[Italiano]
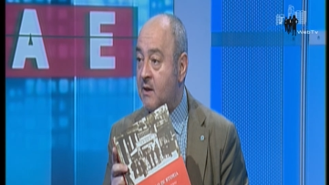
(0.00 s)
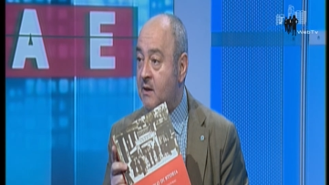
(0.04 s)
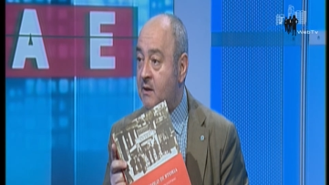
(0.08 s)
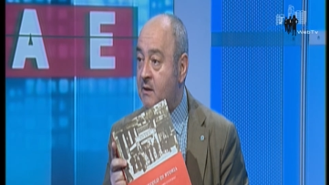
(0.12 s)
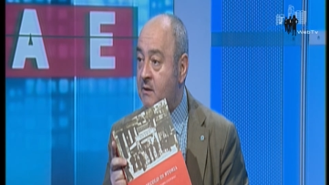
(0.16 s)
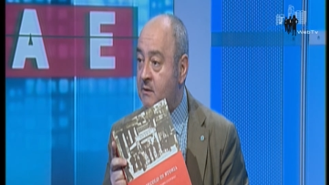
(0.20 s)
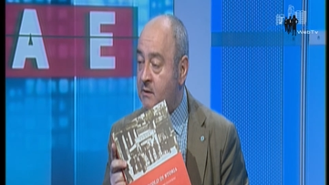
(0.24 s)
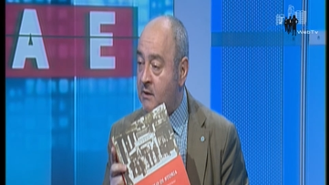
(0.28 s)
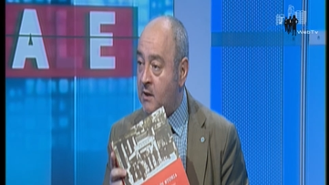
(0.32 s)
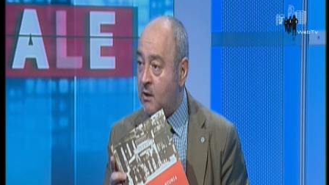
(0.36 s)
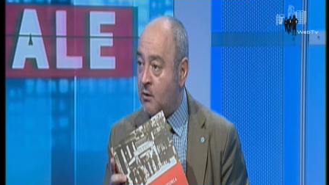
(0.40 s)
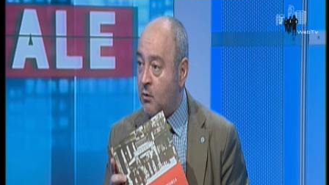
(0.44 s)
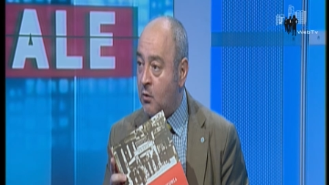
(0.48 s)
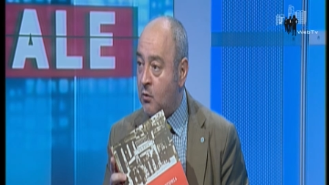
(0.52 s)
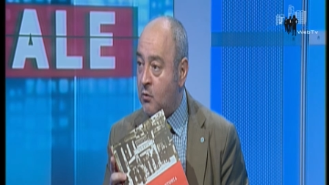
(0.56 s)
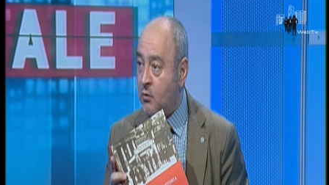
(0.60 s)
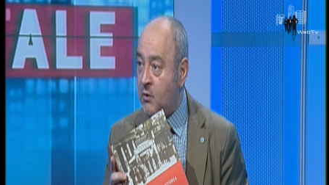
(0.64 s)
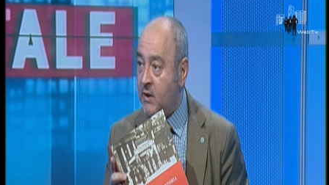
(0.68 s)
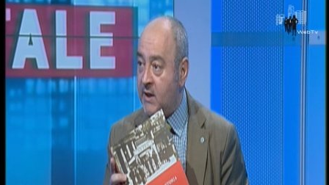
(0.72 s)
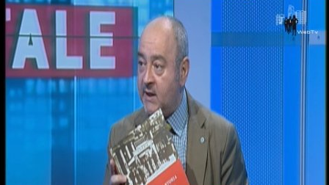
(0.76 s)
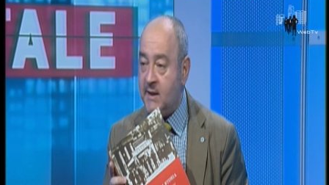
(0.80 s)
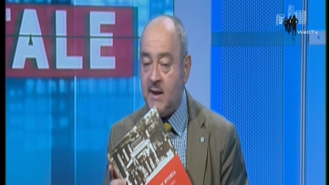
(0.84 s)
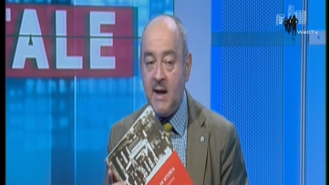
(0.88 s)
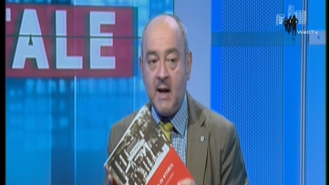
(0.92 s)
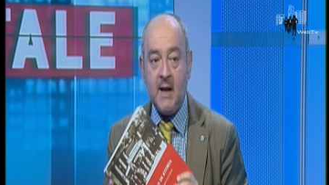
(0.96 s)
Diego
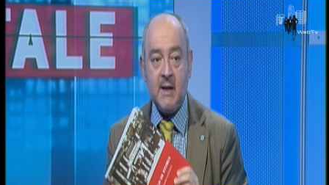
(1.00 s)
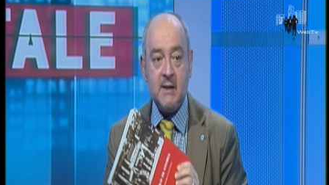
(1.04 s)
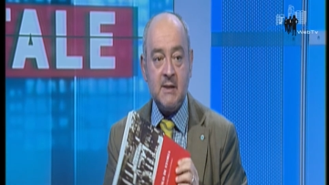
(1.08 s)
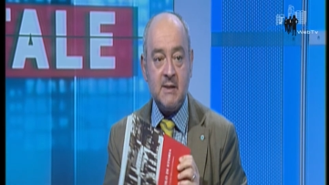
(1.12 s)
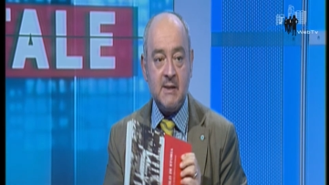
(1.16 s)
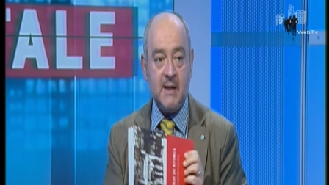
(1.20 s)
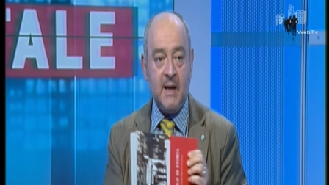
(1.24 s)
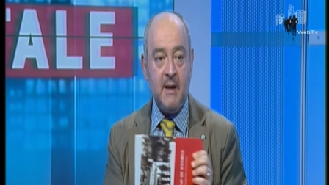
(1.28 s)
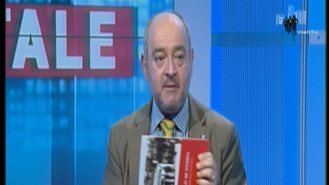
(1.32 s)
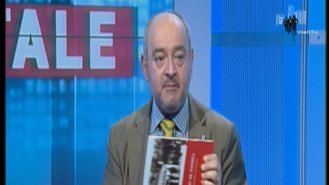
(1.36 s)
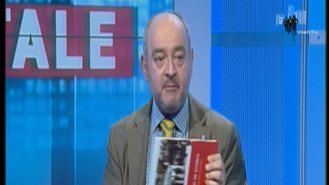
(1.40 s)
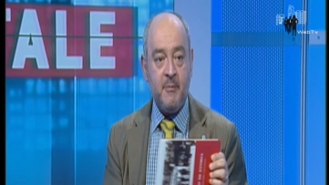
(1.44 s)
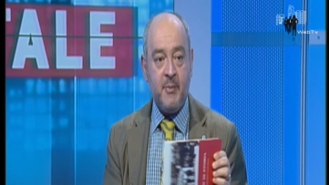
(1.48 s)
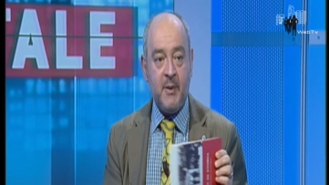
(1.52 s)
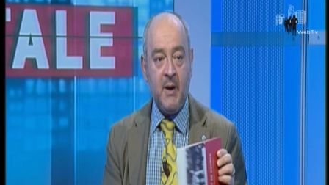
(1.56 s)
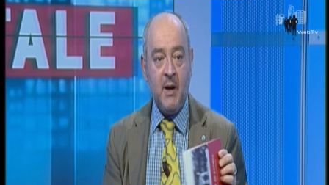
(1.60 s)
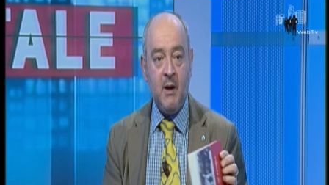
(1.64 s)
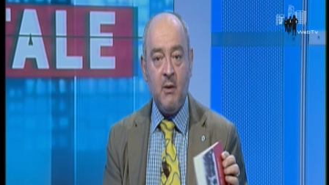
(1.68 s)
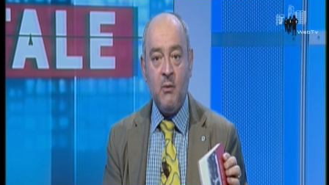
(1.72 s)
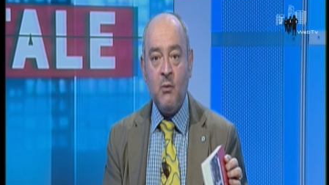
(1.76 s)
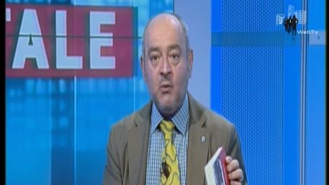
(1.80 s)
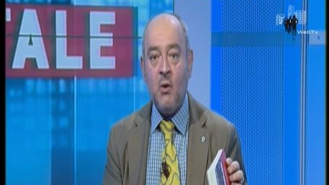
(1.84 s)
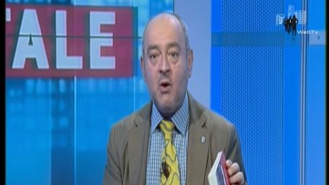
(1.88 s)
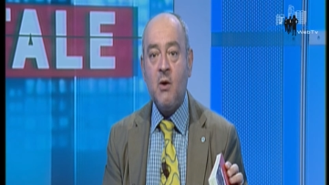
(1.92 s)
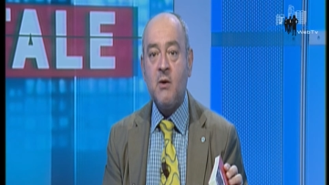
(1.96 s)
Guida,
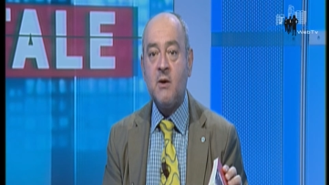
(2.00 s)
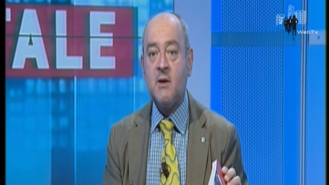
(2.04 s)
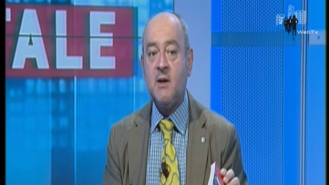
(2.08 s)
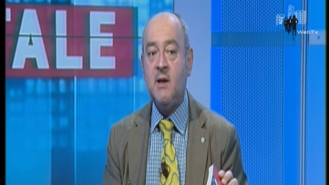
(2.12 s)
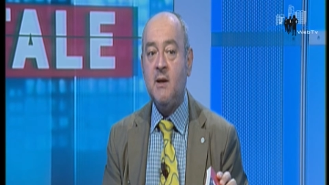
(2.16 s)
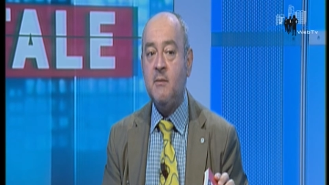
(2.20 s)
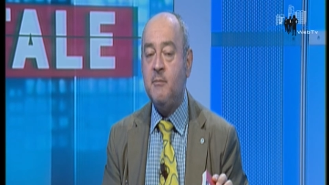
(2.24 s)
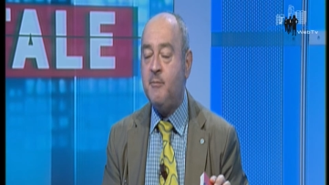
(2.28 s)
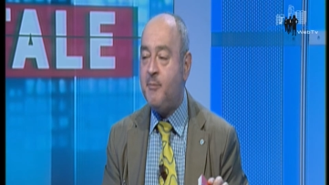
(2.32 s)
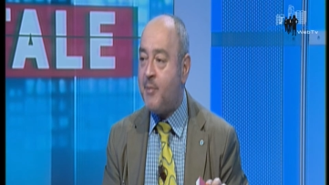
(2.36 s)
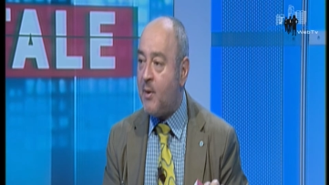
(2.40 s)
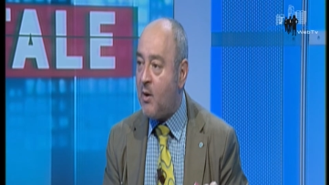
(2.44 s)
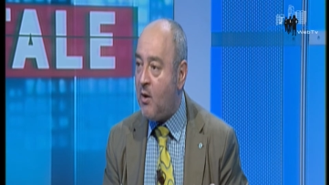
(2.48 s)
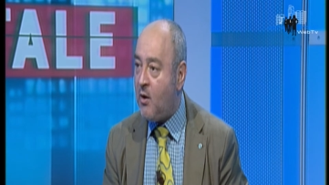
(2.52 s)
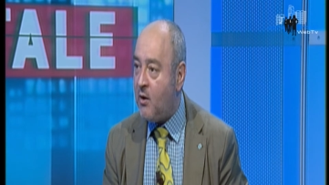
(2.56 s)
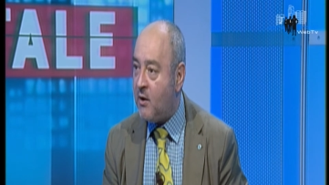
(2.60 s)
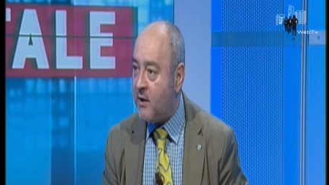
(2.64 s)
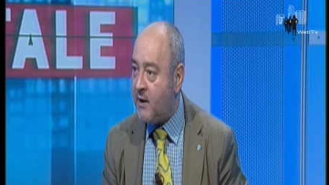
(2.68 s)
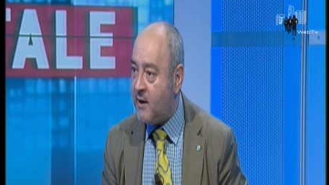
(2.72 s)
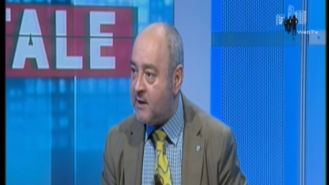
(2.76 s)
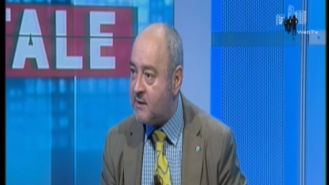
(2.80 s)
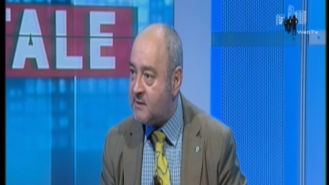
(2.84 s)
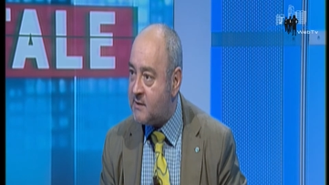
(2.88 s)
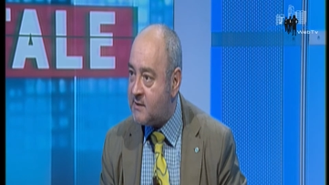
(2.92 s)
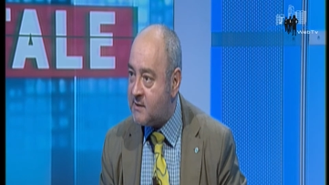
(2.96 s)
sempre work in
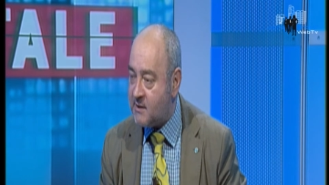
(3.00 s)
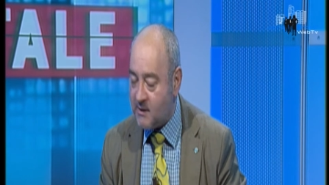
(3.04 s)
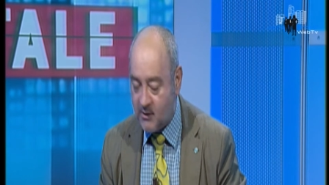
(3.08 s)
progress